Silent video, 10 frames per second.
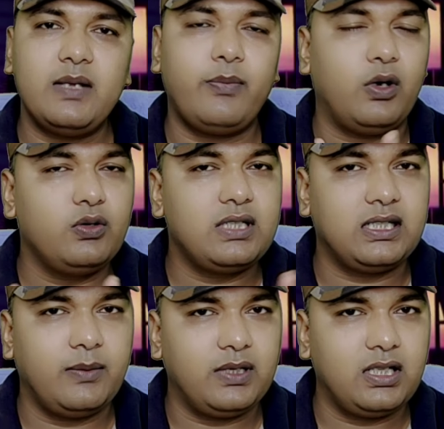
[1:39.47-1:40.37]
से बहुत
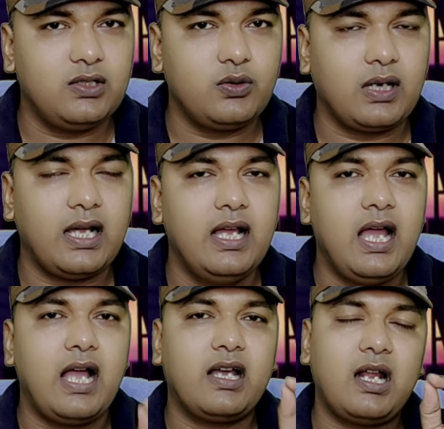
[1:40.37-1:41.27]
ज़्यादा बदल चुका
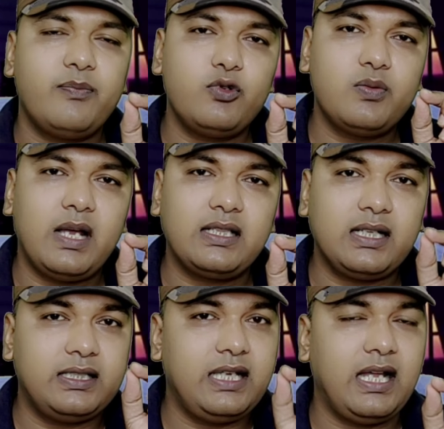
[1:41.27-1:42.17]
है अगर आप उस बात
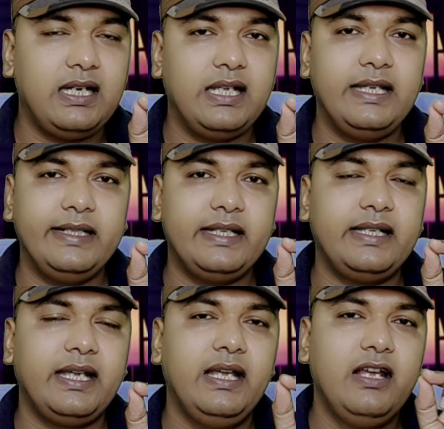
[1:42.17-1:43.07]
का ध्यान नहीं
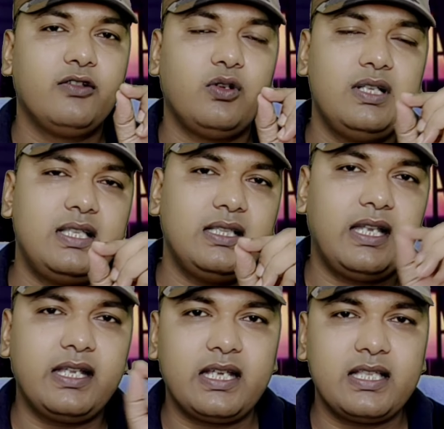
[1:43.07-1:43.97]
देंगे तो इसी
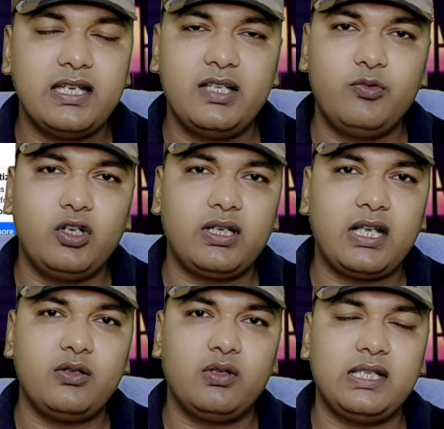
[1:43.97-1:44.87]
तरीके से
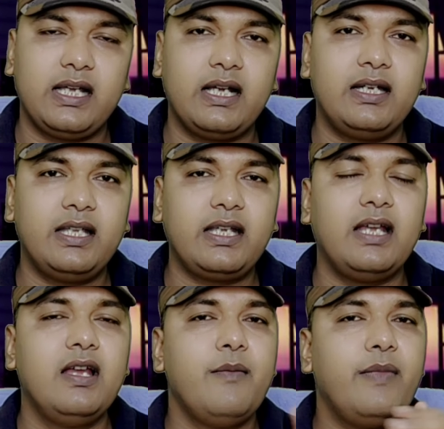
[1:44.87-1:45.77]
डिमोनेटाइज हो जाएगा ठीक
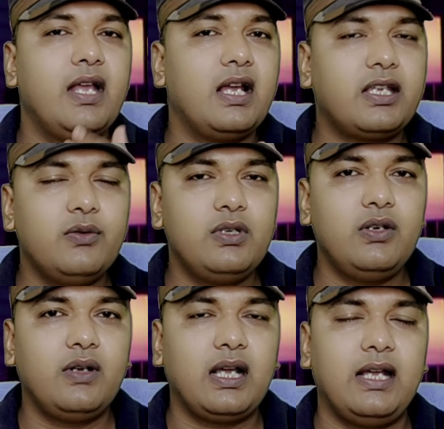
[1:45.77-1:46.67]
है मेरा क्यों नहीं
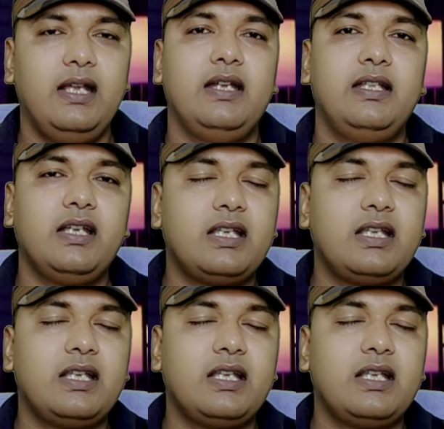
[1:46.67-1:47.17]
हो रहा है ठीक है